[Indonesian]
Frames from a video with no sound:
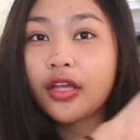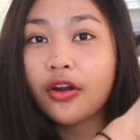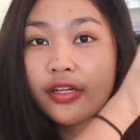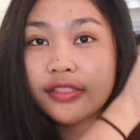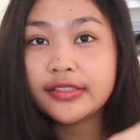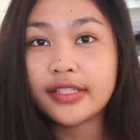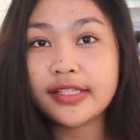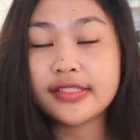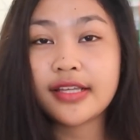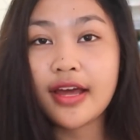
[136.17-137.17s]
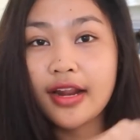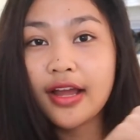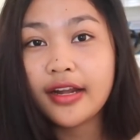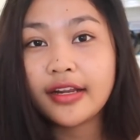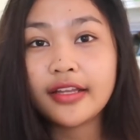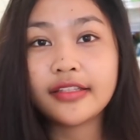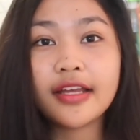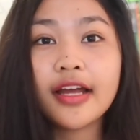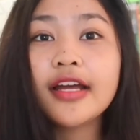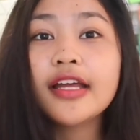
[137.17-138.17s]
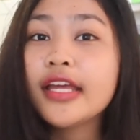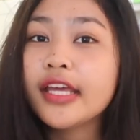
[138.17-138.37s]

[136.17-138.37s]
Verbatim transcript: taruh di screen sekarang harganya